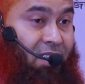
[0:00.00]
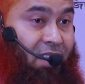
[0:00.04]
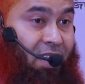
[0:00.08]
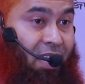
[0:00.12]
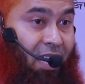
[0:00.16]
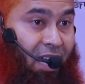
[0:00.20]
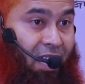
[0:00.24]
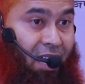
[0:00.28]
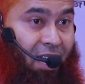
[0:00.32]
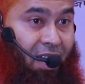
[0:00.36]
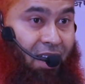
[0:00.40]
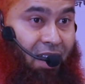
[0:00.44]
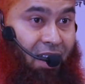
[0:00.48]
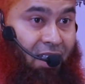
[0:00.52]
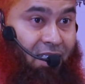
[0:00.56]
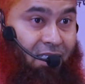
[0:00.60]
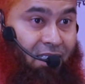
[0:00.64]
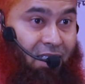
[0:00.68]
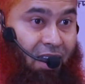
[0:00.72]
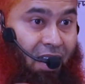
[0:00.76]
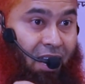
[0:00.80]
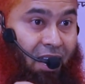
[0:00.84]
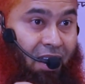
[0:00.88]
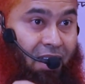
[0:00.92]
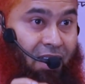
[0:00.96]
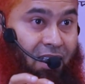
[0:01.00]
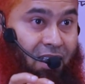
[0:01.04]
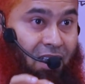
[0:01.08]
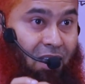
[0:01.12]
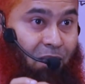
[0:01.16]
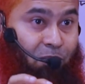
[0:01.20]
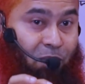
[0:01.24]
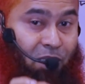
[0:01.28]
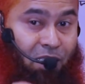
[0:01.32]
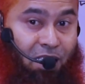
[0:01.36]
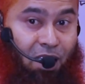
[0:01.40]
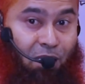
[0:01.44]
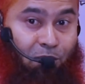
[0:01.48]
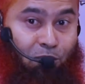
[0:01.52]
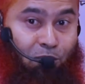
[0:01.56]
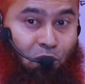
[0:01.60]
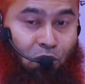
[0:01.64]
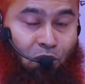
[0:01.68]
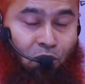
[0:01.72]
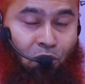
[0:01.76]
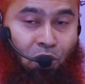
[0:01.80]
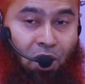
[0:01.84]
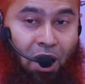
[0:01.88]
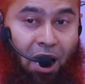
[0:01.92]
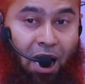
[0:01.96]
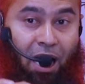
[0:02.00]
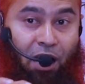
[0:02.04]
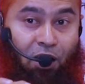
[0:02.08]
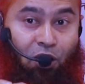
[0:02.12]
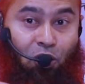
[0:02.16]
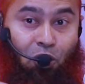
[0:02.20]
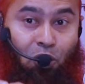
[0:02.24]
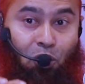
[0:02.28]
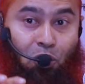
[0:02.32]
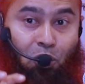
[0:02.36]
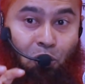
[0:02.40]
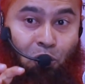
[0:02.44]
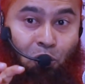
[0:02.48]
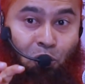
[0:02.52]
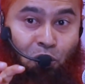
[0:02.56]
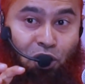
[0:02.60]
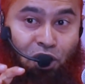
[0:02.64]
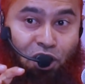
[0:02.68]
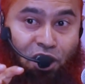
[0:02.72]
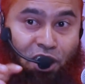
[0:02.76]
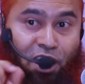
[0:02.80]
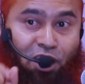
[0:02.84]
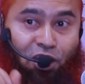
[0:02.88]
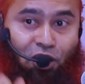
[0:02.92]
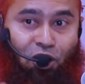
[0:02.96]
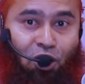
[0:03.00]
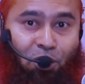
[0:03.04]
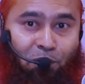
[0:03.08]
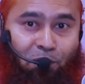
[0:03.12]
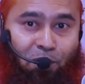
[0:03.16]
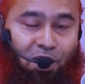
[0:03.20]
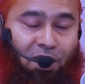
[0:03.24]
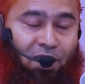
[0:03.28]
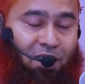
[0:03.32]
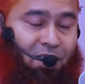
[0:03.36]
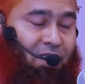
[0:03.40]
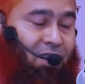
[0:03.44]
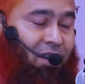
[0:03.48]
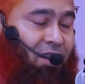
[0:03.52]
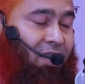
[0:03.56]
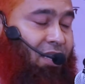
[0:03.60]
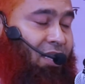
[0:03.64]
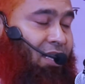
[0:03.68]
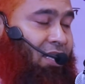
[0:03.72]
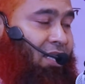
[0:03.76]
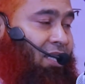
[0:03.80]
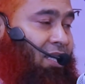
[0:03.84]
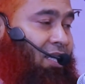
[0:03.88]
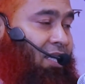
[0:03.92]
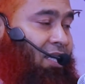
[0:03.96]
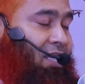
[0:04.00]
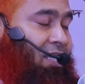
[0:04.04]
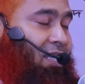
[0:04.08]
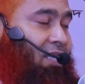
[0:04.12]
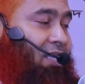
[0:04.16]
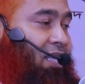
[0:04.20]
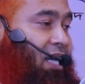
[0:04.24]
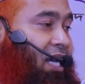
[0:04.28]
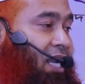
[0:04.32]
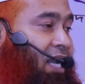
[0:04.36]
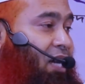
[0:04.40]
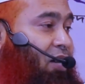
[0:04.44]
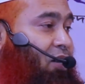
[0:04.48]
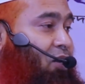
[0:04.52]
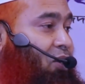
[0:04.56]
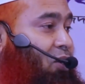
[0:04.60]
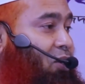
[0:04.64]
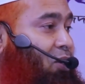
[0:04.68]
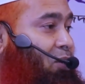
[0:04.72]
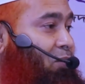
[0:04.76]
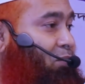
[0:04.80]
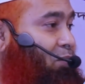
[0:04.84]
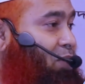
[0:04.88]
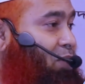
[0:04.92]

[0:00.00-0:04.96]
চেহারাটা জাহান্নামীদের মতো কালো কুচ্ছিত হবে তারা হলো